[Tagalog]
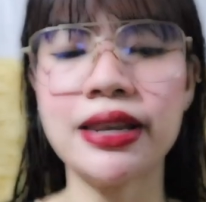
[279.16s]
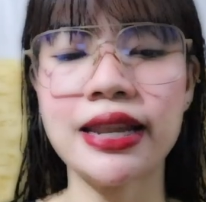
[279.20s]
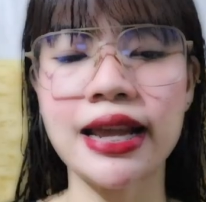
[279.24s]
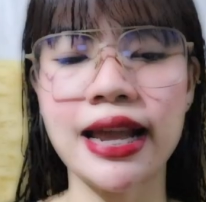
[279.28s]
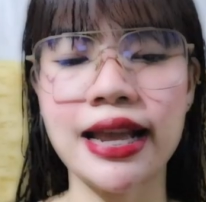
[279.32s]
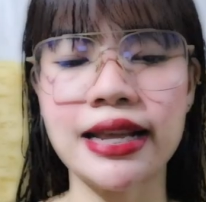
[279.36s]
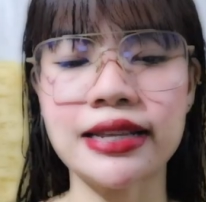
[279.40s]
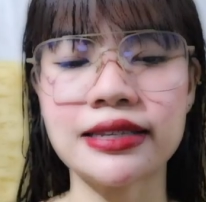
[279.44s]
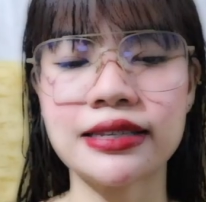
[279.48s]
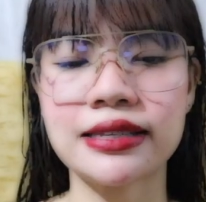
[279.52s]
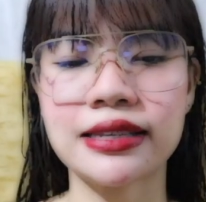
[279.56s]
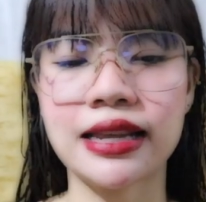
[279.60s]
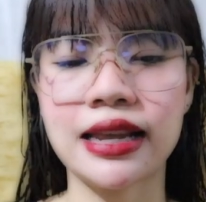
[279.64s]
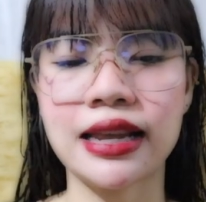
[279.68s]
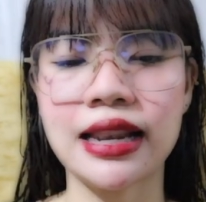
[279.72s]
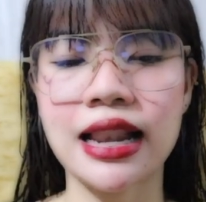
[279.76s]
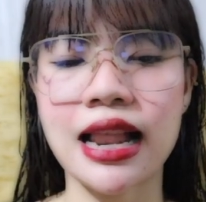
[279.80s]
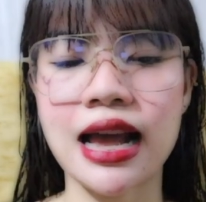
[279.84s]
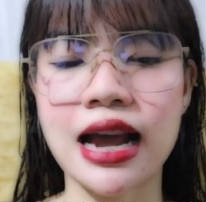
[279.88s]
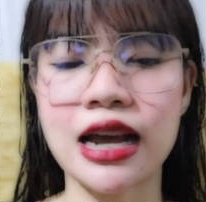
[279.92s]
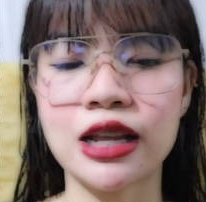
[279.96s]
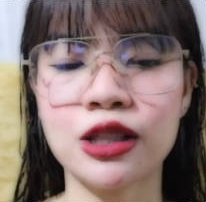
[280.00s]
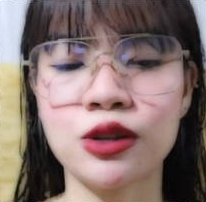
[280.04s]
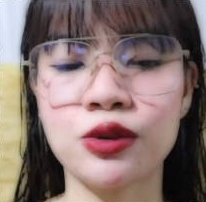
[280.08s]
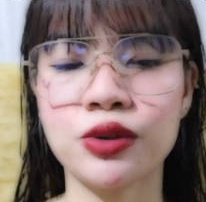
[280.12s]
ni Heinz,
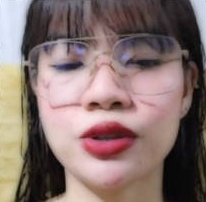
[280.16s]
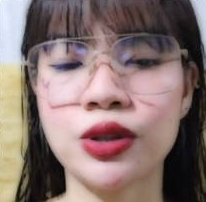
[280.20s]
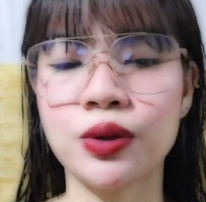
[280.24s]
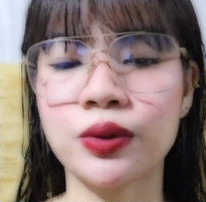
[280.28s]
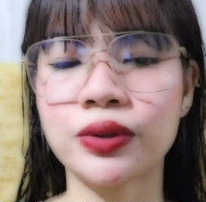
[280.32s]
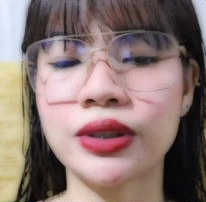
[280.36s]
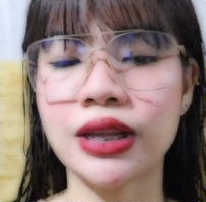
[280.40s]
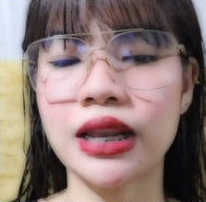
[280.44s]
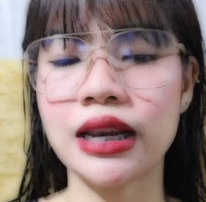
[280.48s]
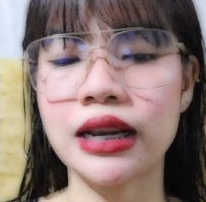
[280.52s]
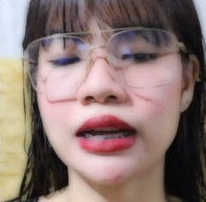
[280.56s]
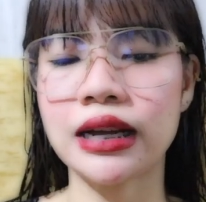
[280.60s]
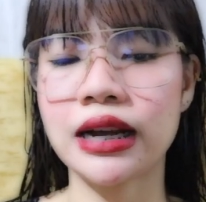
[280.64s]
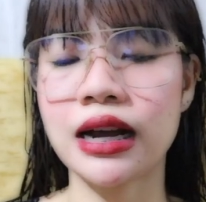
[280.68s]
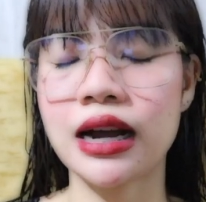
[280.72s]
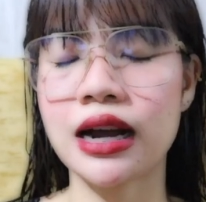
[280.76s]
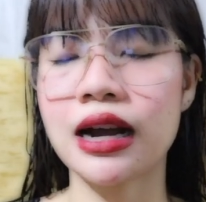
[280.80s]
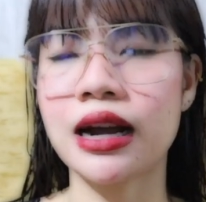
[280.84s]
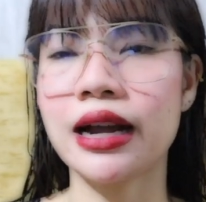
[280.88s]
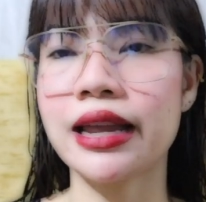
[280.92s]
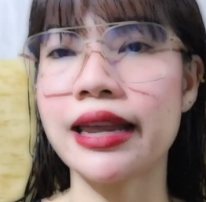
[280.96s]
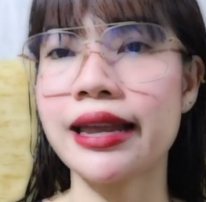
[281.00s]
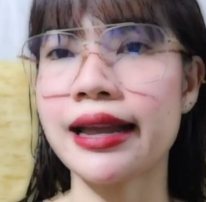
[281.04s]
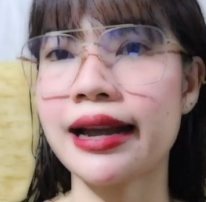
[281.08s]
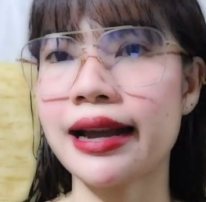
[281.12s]
kailangan ko daw
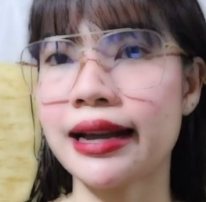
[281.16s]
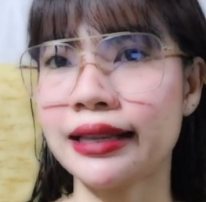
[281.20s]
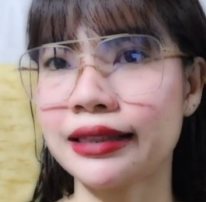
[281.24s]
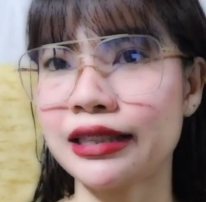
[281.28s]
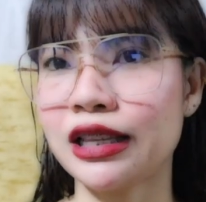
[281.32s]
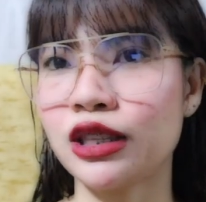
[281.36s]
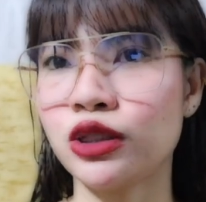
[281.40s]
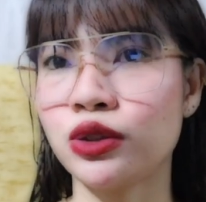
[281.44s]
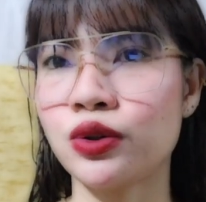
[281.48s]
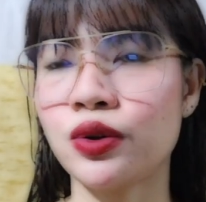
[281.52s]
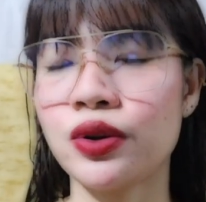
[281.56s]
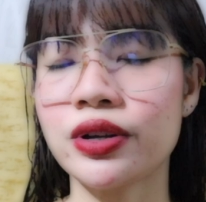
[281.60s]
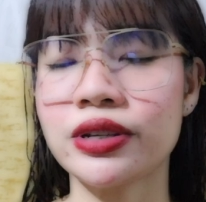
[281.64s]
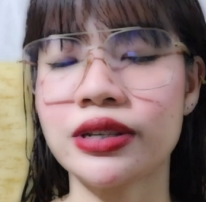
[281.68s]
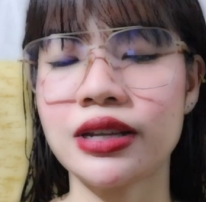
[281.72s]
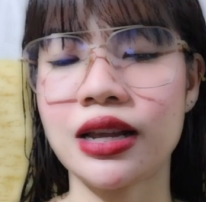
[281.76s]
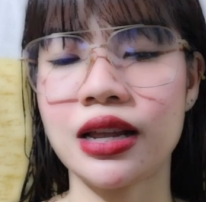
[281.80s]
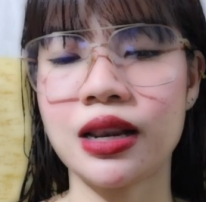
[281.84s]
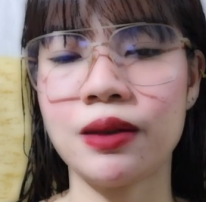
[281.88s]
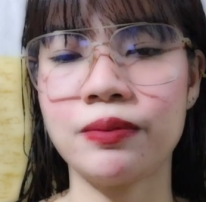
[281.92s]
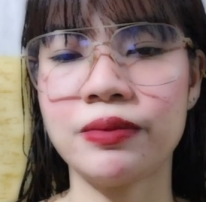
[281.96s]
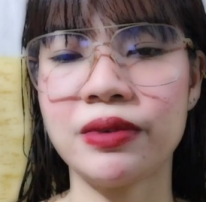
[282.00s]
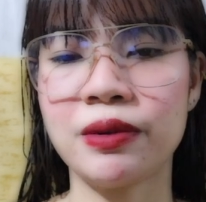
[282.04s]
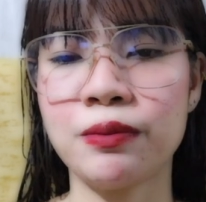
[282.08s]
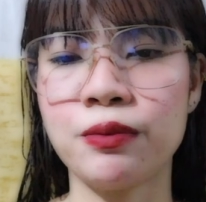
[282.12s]
talagang ingatan to kasi
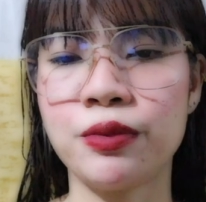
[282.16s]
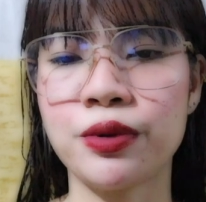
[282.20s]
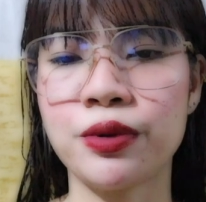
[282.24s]
alam yung